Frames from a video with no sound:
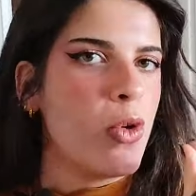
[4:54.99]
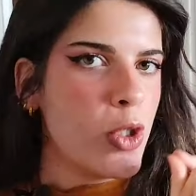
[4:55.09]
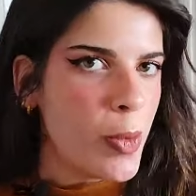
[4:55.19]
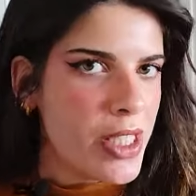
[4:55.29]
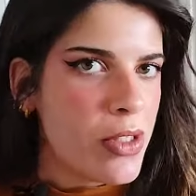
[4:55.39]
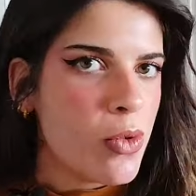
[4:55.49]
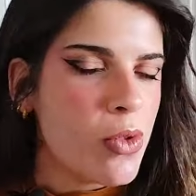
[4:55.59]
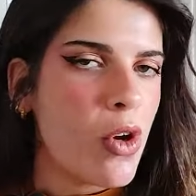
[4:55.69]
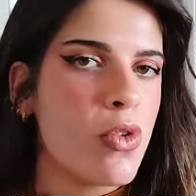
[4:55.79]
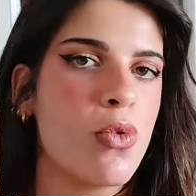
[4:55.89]
Je précise
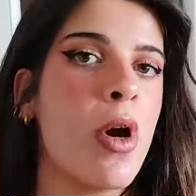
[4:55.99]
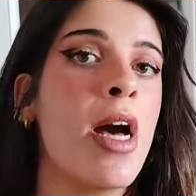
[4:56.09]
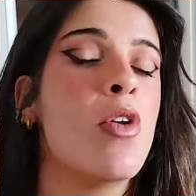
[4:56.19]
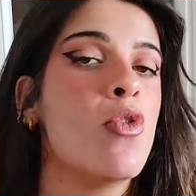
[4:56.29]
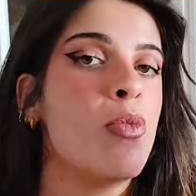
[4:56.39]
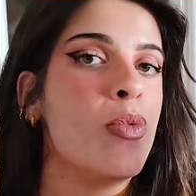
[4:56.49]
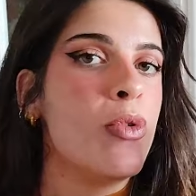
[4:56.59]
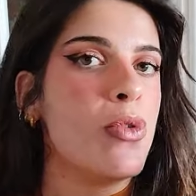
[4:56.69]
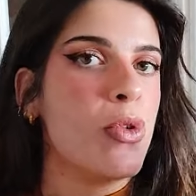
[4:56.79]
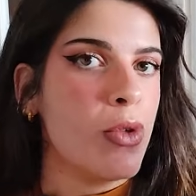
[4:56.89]
encore une fois, le
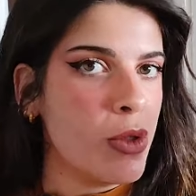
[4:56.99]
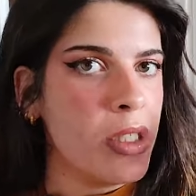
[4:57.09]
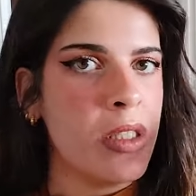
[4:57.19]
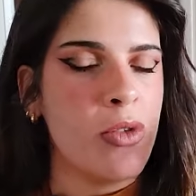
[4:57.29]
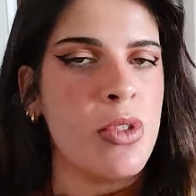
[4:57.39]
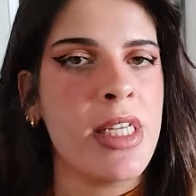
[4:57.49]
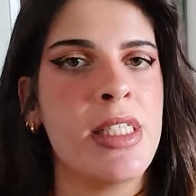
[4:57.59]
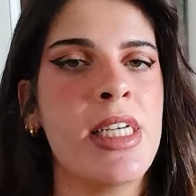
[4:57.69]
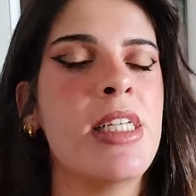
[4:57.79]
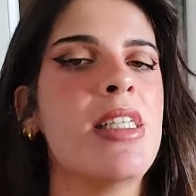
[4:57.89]
but de ces études
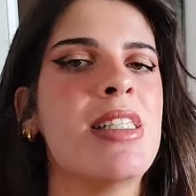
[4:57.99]
ADN,